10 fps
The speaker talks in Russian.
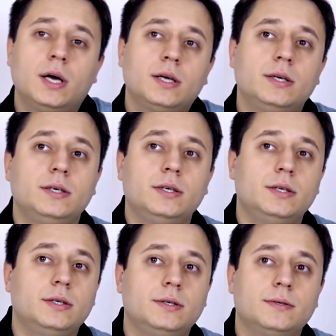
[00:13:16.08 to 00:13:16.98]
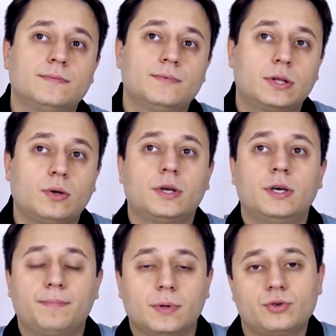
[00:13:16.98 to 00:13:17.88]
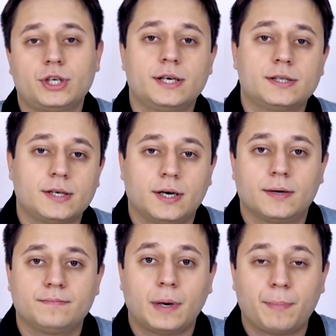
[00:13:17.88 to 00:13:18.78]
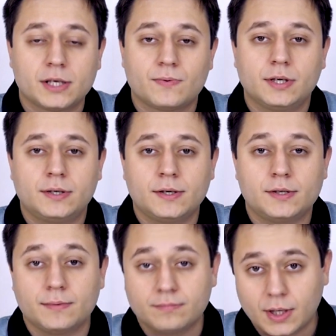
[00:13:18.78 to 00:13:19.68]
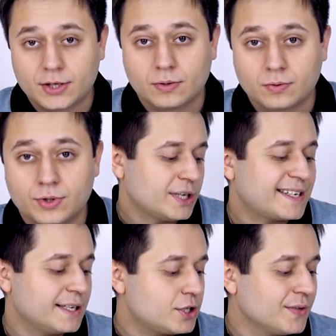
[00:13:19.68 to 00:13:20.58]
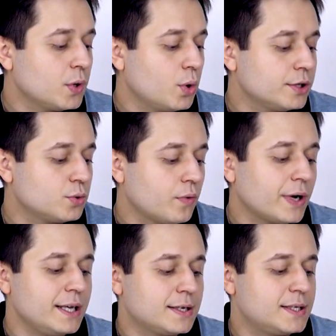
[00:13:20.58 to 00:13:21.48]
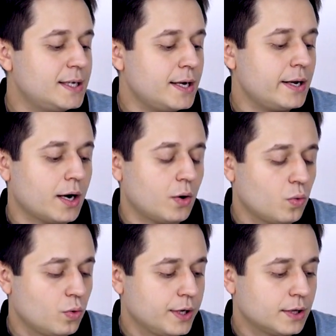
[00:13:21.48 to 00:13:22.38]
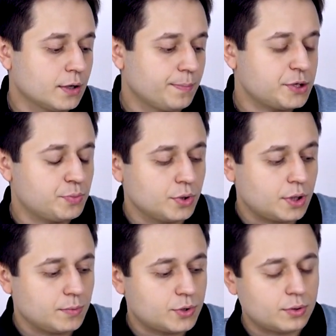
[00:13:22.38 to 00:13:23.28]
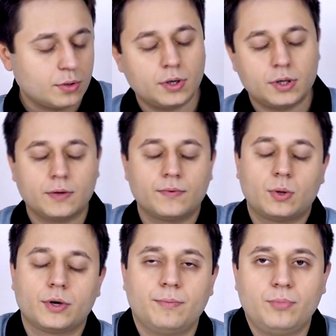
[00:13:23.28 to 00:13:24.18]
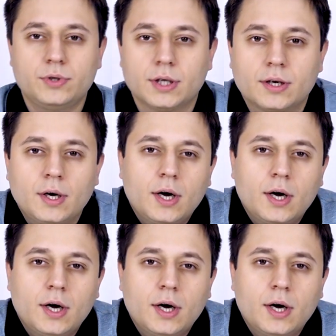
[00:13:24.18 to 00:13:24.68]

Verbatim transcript: и в итоге получается по производительности даже лучше. Сейчас, конечно, выходит новая X-серия у Intel, посмотрим, что это в итоге будет,